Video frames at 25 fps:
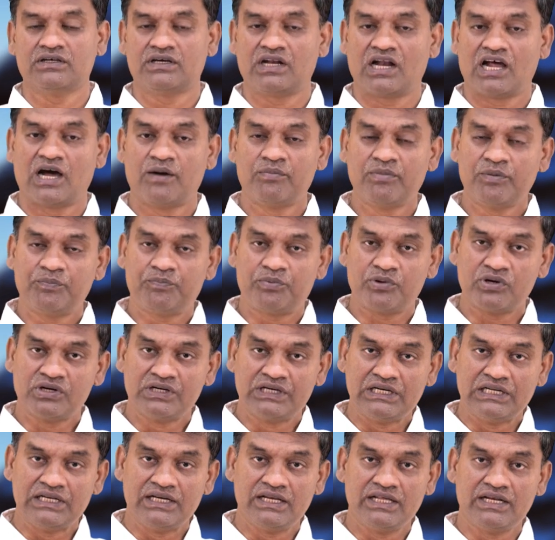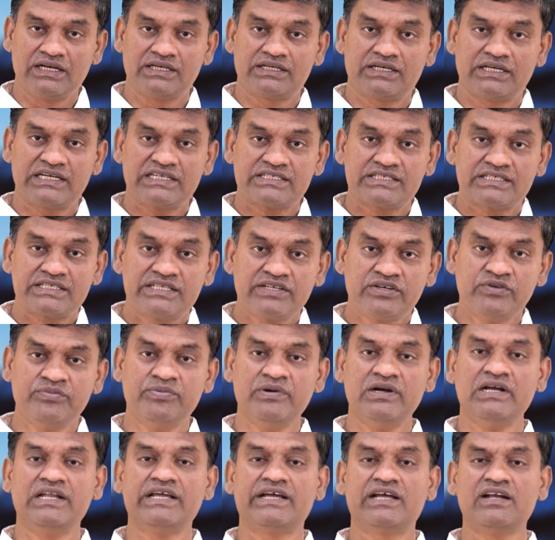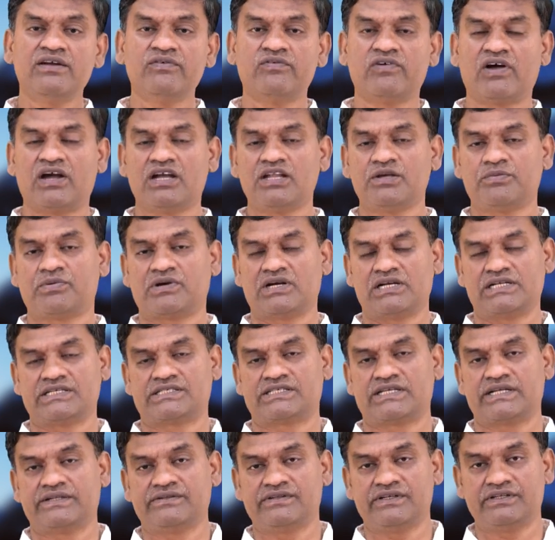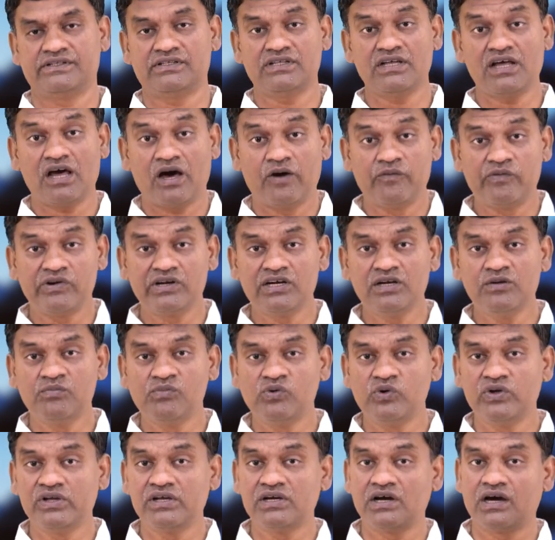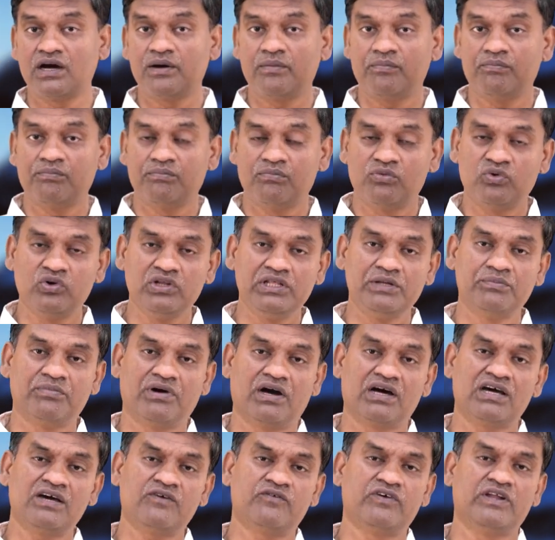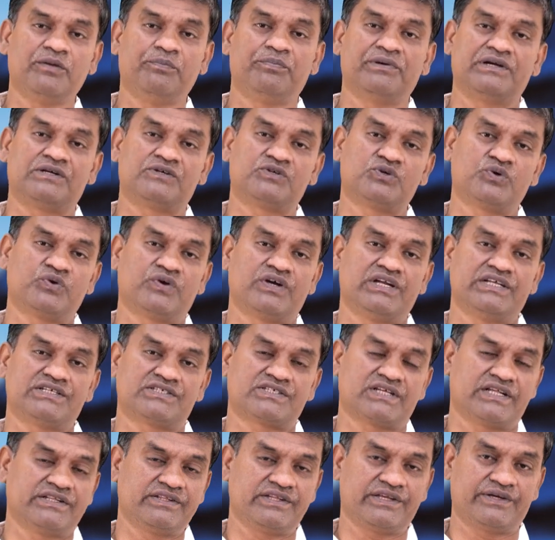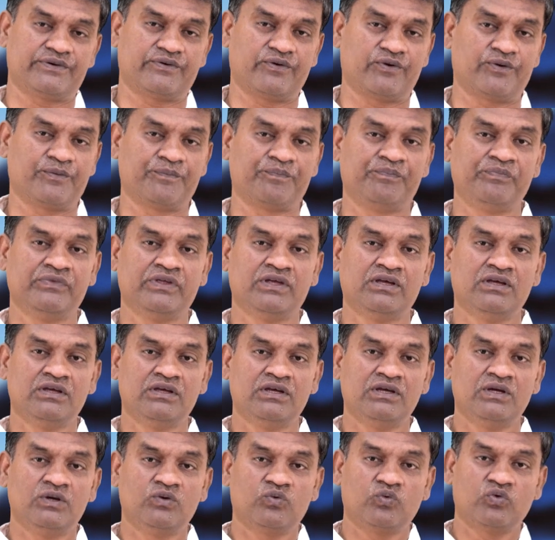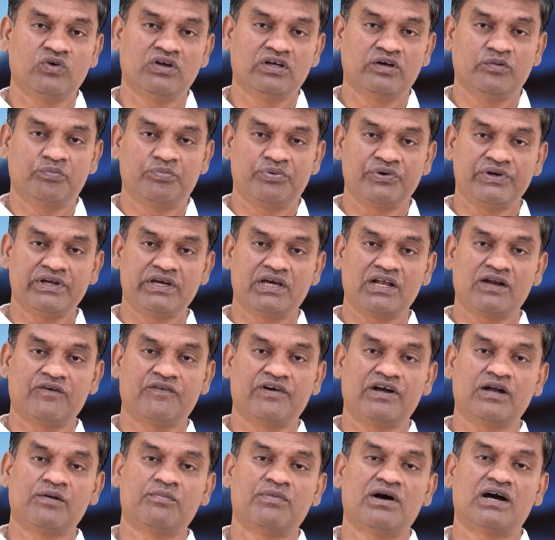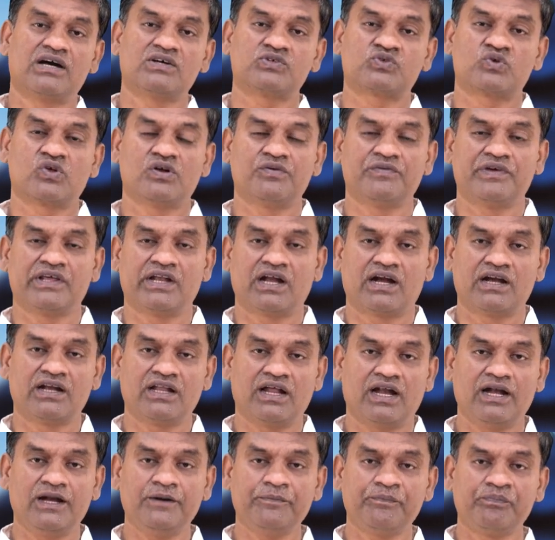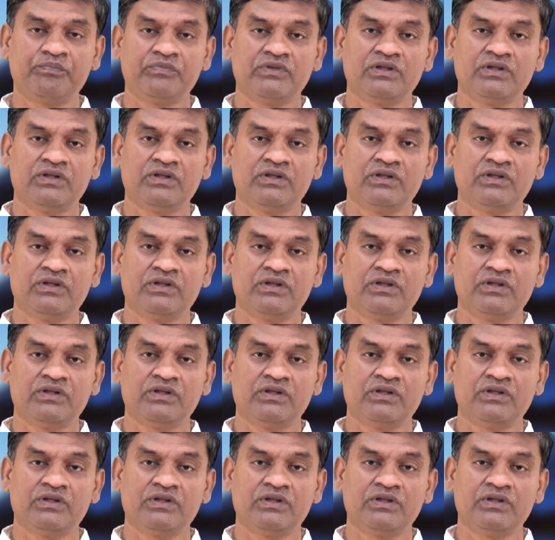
கிராமப்புறங்களில் இருக்கிற சிறு பிள்ளைகள் வாலிபர்களை சந்தித்து அவர்கள் மூலியமாக மூலியமாக அவருடைய பெற்றோர்களை சந்திக்கிறோம் உங்களுக்கு புரிகிற வண்ணமாக சொல்வேன் ஆனால்